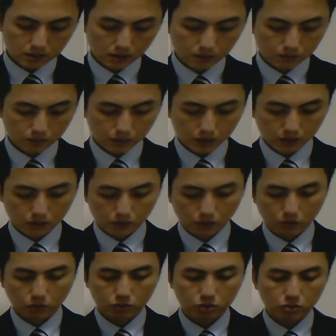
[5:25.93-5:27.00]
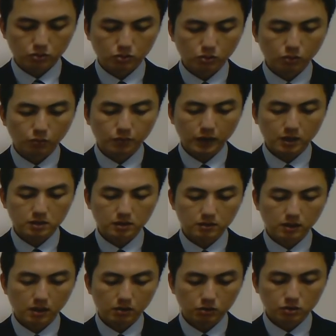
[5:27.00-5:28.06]
355ページで
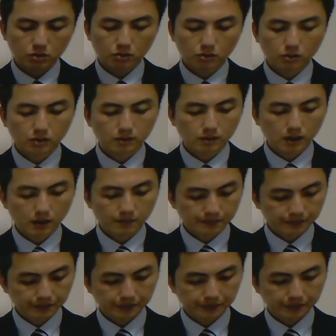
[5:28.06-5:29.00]
すね。後ろの方ですね。